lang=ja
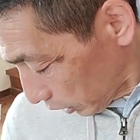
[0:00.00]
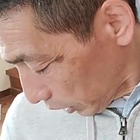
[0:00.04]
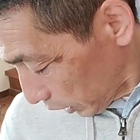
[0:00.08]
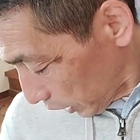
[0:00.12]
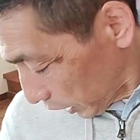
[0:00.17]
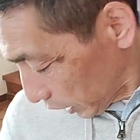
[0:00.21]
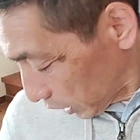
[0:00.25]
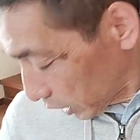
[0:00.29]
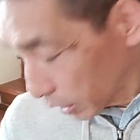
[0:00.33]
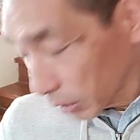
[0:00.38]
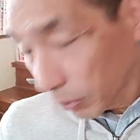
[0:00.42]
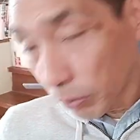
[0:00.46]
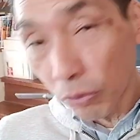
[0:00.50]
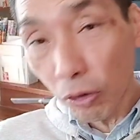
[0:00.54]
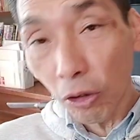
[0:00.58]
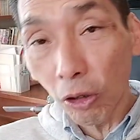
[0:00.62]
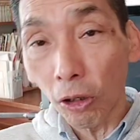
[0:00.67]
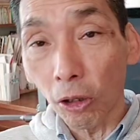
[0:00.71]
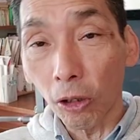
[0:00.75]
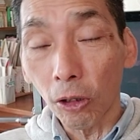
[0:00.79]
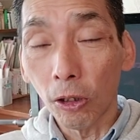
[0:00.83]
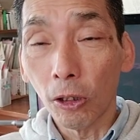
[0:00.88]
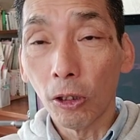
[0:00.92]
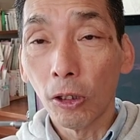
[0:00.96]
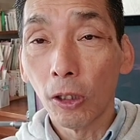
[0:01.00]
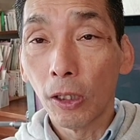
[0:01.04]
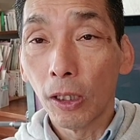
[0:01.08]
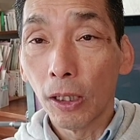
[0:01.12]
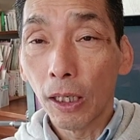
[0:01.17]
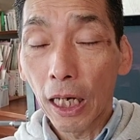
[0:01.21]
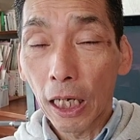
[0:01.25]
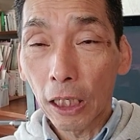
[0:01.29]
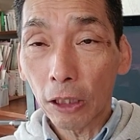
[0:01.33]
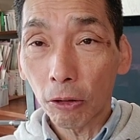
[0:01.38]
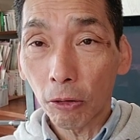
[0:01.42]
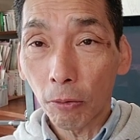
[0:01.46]
いつも
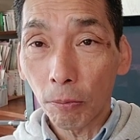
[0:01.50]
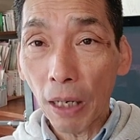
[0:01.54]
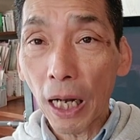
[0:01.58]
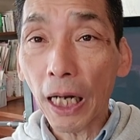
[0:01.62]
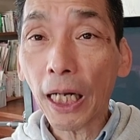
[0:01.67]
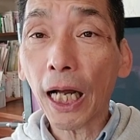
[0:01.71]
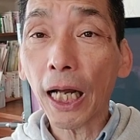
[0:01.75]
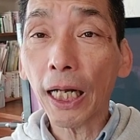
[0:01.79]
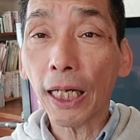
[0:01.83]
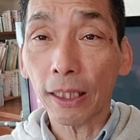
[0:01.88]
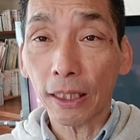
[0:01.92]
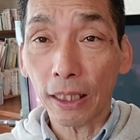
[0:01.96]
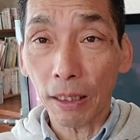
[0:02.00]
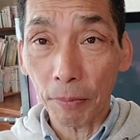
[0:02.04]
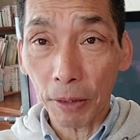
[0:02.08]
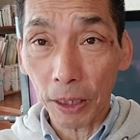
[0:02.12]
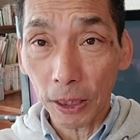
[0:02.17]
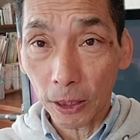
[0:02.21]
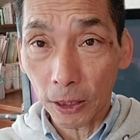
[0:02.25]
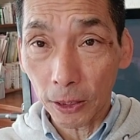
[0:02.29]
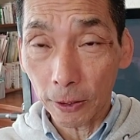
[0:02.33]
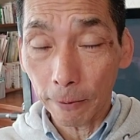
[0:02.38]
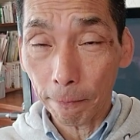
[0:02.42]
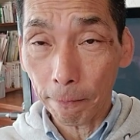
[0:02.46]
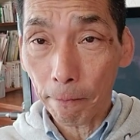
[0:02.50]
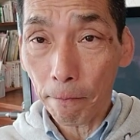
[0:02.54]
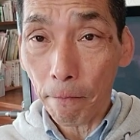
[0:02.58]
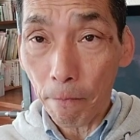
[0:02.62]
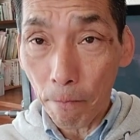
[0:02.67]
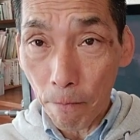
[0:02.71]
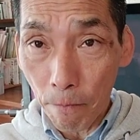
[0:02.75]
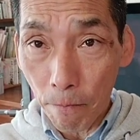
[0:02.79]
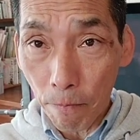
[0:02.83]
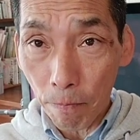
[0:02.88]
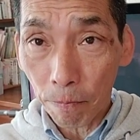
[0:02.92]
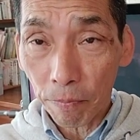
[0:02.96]
あの巻かれてます、
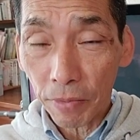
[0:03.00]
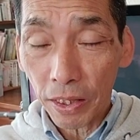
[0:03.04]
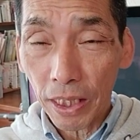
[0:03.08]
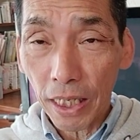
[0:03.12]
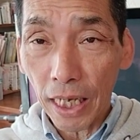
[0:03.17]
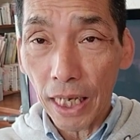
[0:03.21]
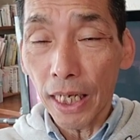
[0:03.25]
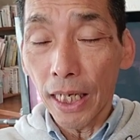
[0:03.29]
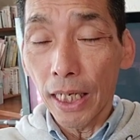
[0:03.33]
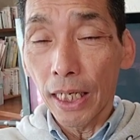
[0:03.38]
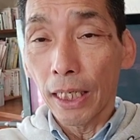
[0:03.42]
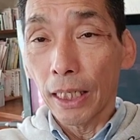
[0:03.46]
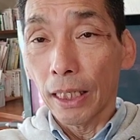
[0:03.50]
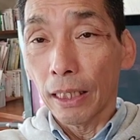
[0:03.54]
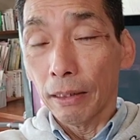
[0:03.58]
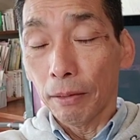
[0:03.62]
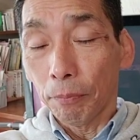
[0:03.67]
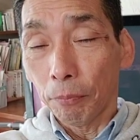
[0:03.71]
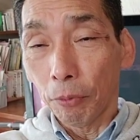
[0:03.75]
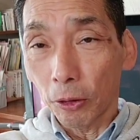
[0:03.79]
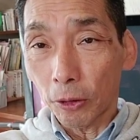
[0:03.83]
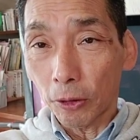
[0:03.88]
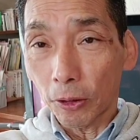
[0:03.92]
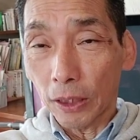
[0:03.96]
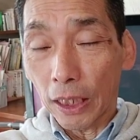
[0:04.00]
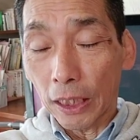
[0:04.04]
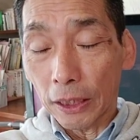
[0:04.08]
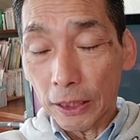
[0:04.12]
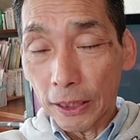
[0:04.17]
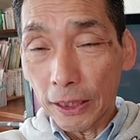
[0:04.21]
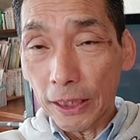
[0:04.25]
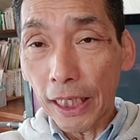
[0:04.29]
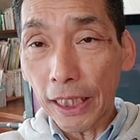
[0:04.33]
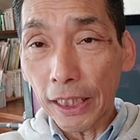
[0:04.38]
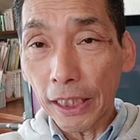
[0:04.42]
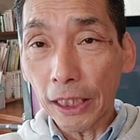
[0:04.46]
うん、で僕は
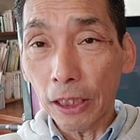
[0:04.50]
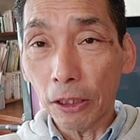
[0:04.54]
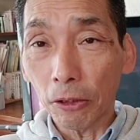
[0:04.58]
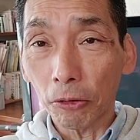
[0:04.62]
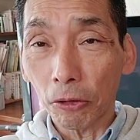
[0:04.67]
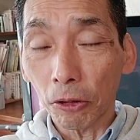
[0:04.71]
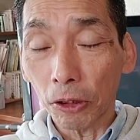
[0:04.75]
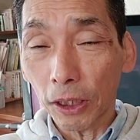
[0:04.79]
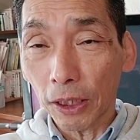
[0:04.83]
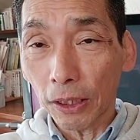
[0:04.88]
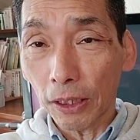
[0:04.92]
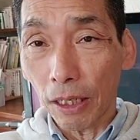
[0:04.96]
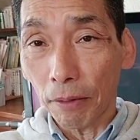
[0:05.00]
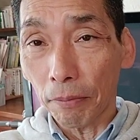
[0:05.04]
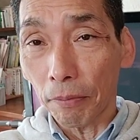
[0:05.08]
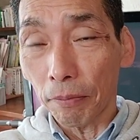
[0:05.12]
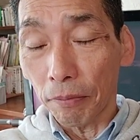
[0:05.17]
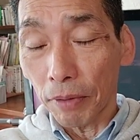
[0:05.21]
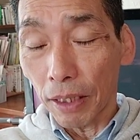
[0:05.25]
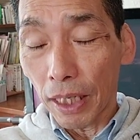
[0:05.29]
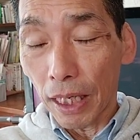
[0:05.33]
家にいる時は